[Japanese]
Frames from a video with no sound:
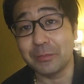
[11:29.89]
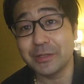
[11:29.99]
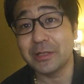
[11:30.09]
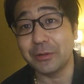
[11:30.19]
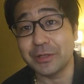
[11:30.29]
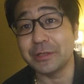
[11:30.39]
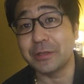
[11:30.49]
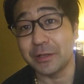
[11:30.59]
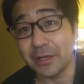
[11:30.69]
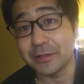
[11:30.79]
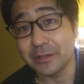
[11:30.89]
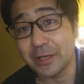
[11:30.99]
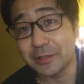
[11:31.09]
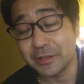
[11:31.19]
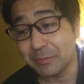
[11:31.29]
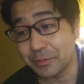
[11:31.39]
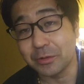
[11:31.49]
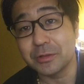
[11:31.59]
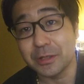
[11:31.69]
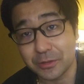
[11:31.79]
見せた方がいいですかねって
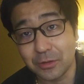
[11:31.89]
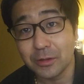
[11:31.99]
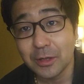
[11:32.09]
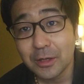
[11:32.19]
エグゼントってやつを。って